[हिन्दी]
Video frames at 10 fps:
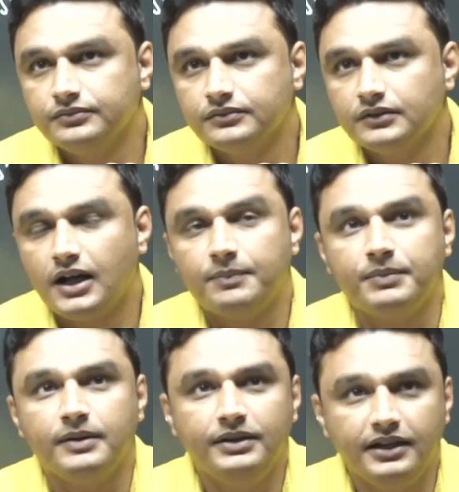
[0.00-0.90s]

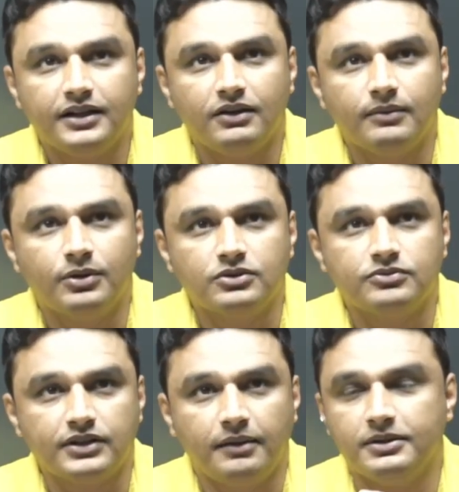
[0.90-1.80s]
आपने भी देखा होगा बहुत
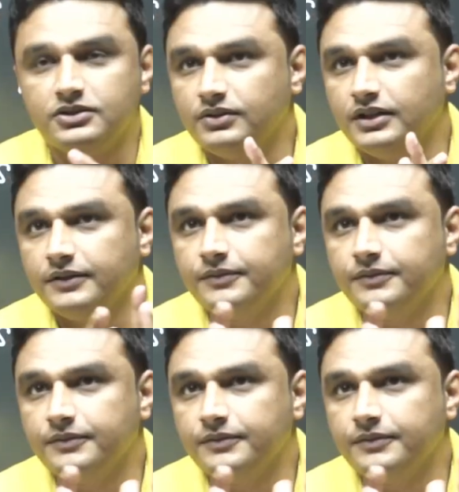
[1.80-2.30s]
सारे बच्चों ने